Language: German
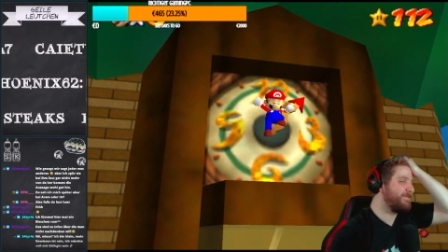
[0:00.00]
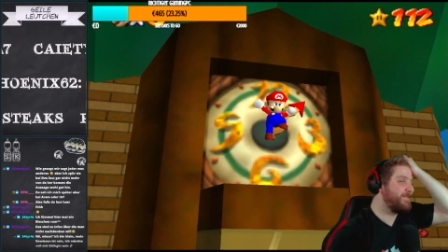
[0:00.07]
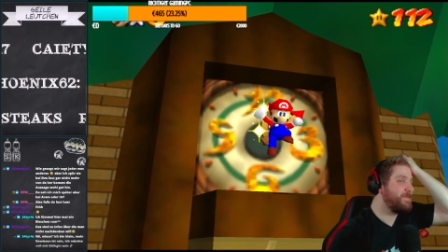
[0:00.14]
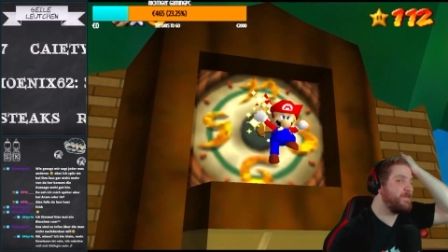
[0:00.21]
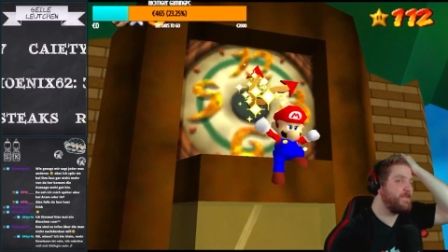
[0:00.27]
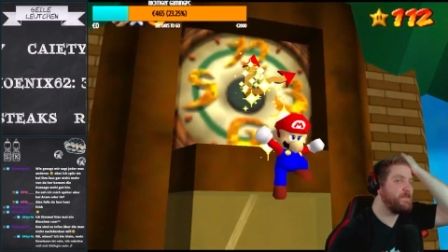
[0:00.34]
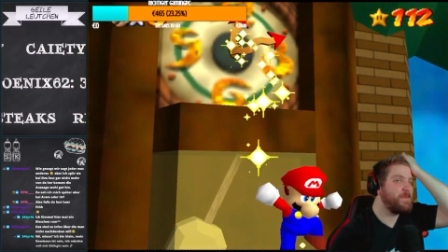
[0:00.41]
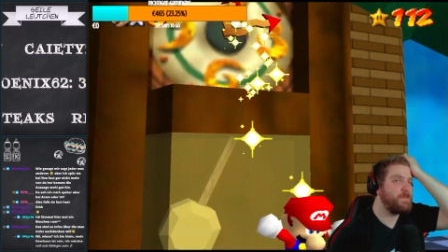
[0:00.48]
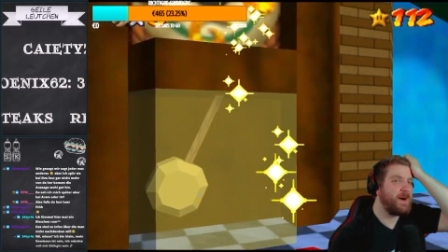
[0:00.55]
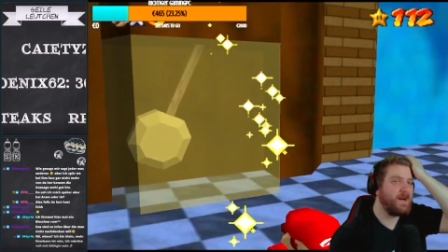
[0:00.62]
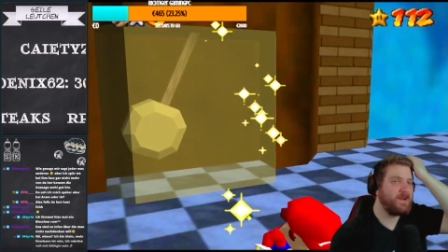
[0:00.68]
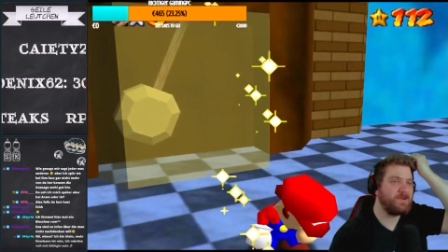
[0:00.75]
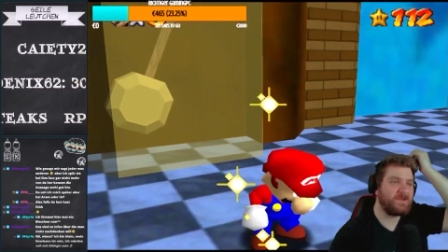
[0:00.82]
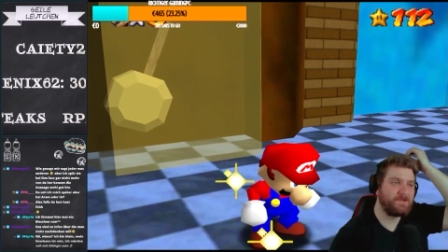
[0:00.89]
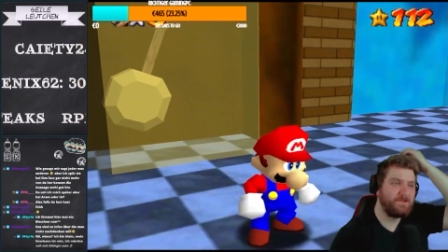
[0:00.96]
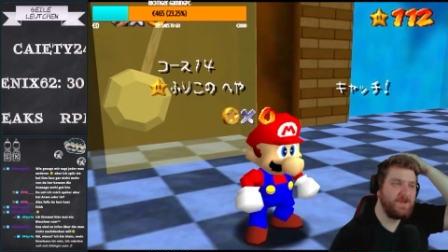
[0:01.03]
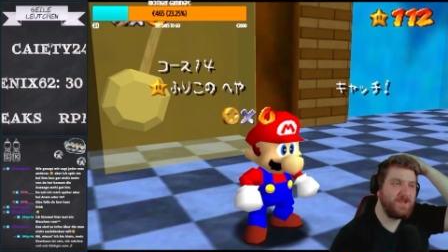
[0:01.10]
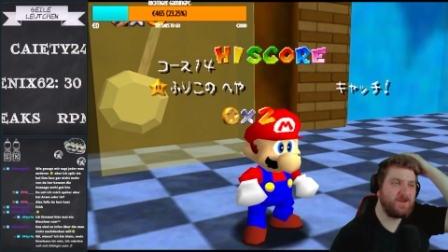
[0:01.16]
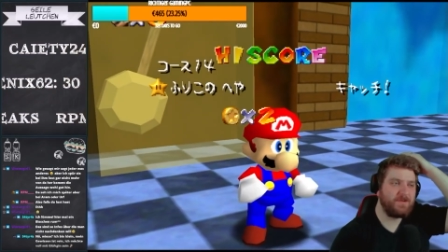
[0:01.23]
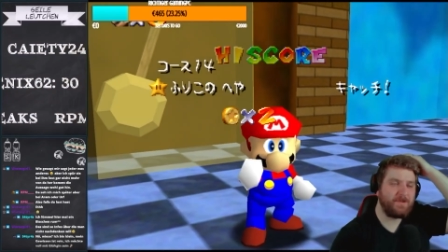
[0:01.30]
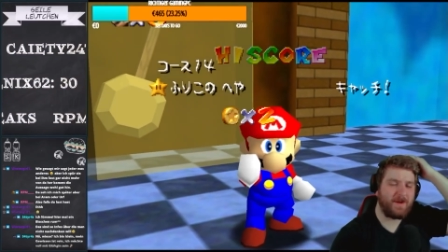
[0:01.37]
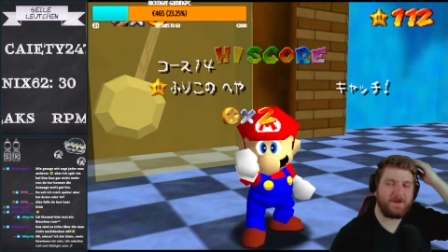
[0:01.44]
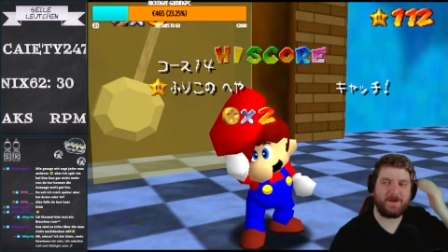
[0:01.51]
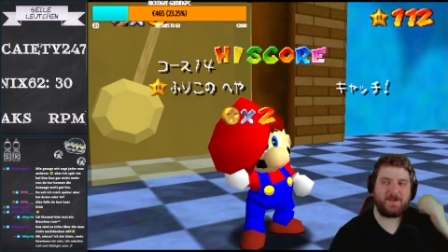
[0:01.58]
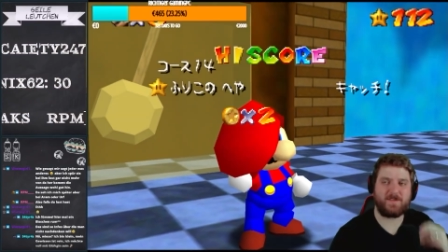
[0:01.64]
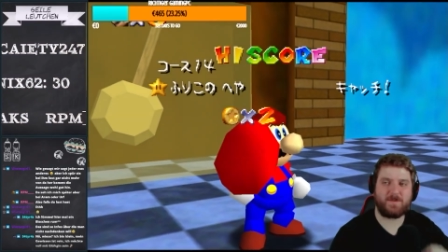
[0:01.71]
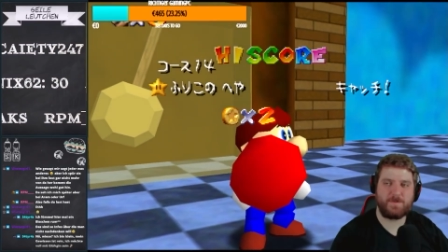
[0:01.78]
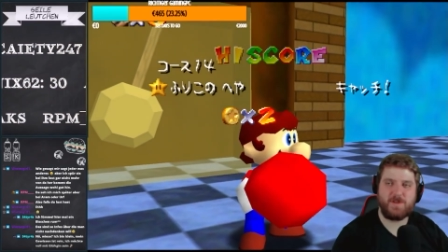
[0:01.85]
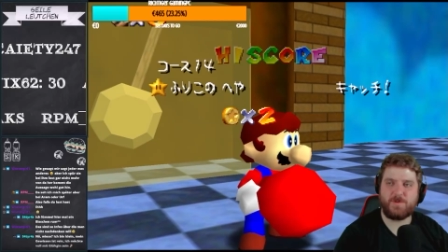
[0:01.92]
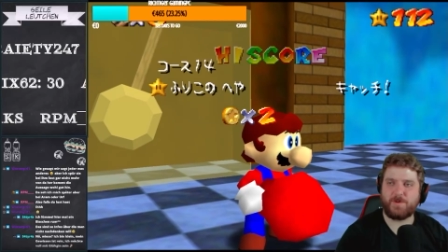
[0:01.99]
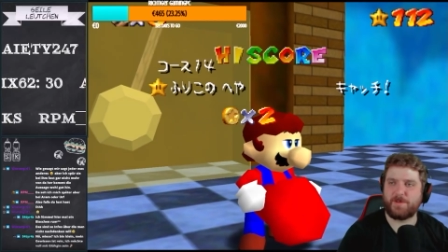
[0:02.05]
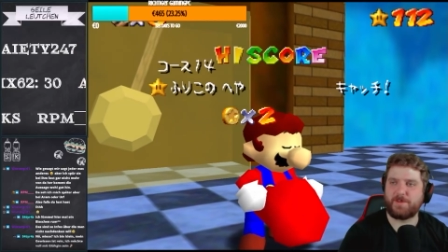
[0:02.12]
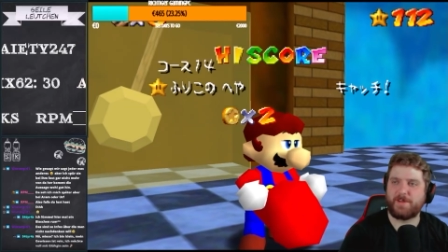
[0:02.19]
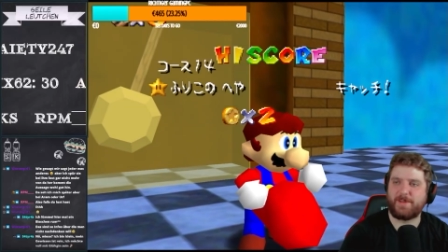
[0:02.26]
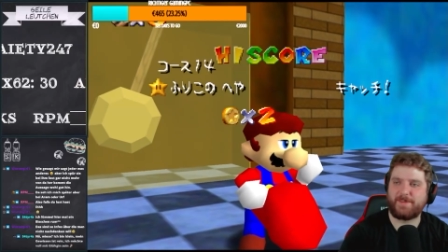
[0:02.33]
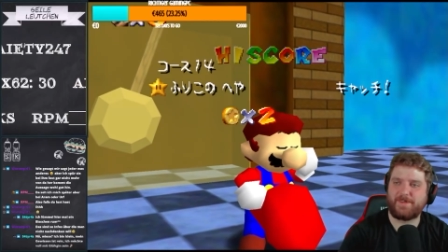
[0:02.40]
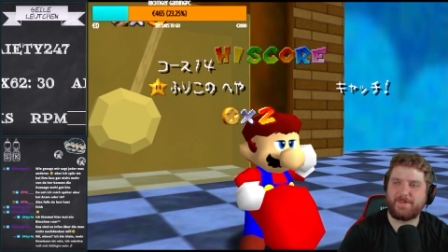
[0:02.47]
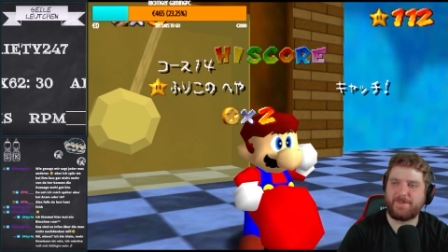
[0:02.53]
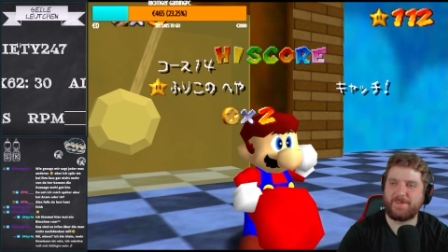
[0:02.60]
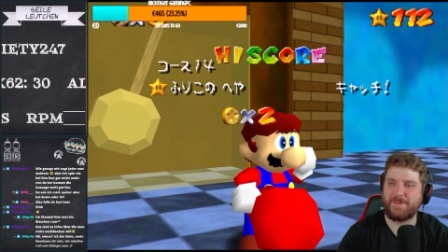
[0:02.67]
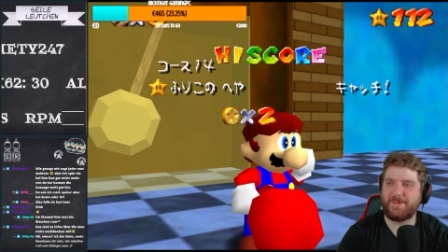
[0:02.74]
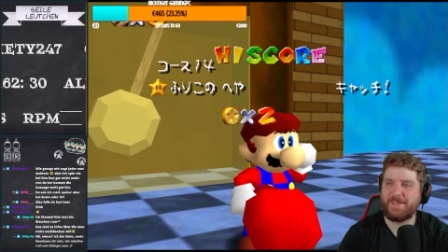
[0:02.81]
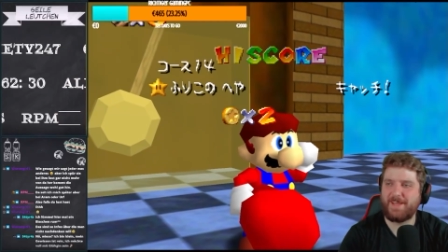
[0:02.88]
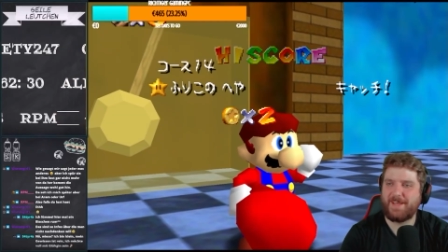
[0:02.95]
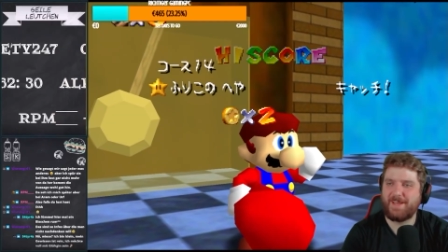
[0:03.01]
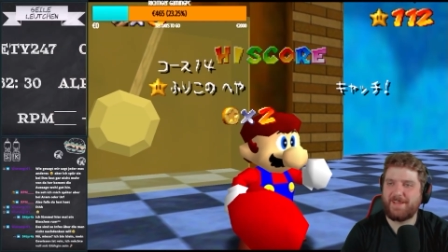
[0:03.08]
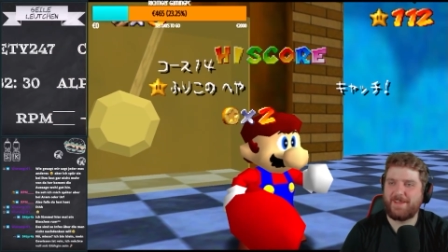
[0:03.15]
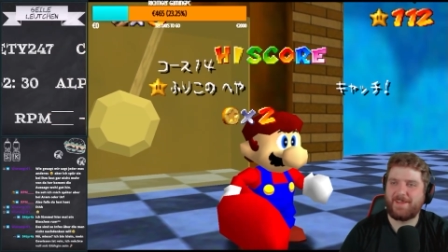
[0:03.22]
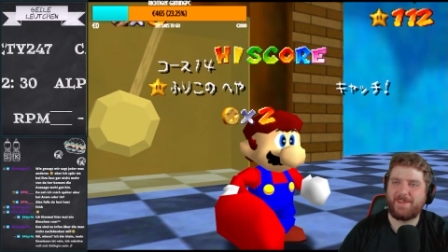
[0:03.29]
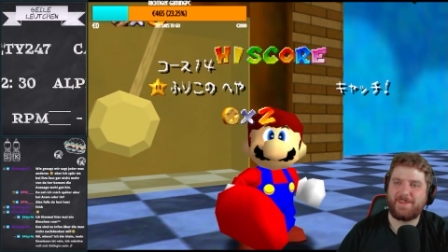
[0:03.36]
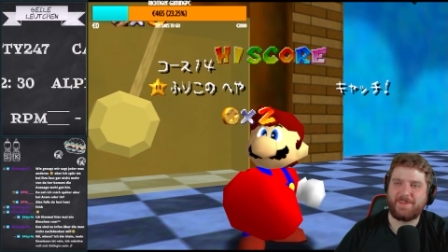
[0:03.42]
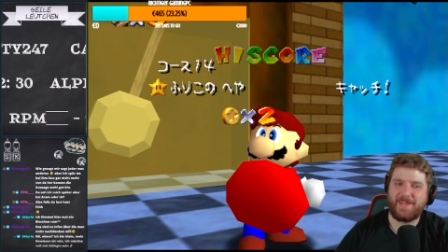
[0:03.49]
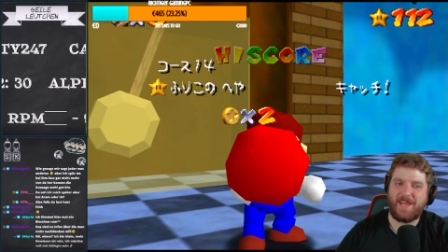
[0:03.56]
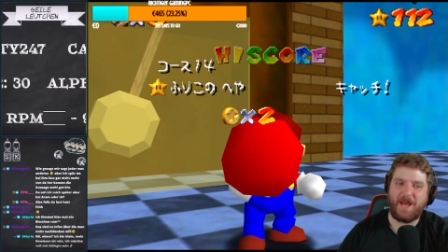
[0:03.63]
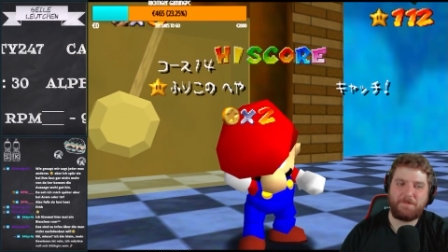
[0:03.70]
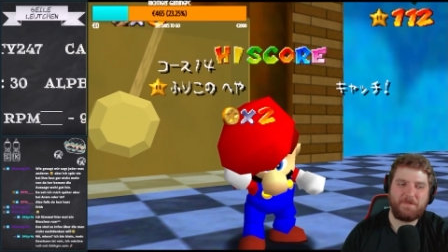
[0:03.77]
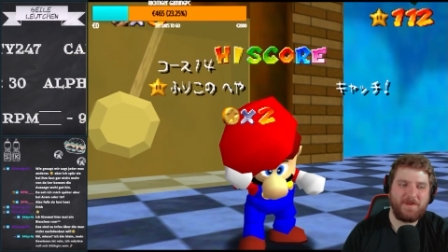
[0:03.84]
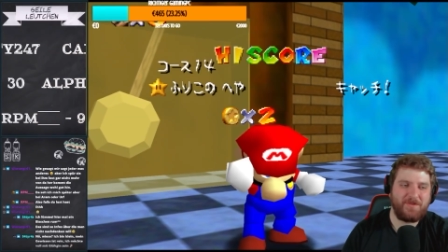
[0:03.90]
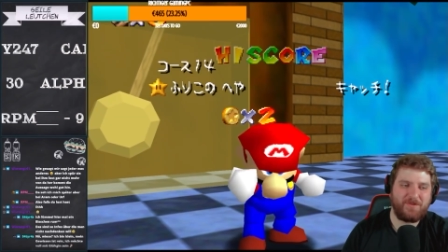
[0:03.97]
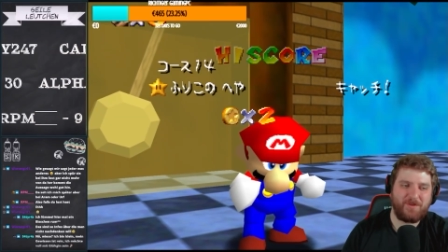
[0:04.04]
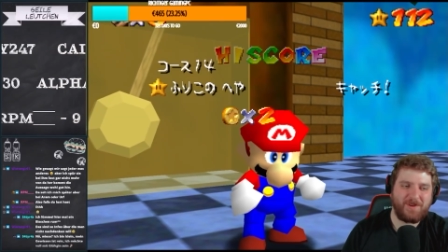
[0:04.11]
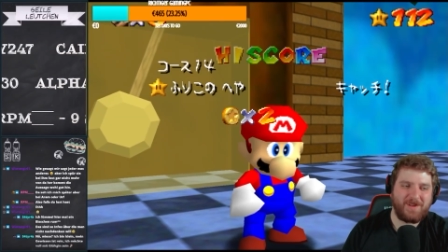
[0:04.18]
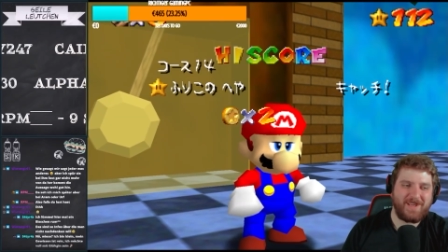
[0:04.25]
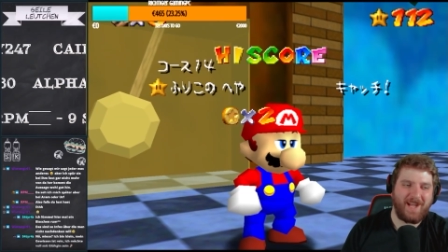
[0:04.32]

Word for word: wenn man Mario Speed, mal, mal gespeedrunnt hat, ne? Dann hat man vor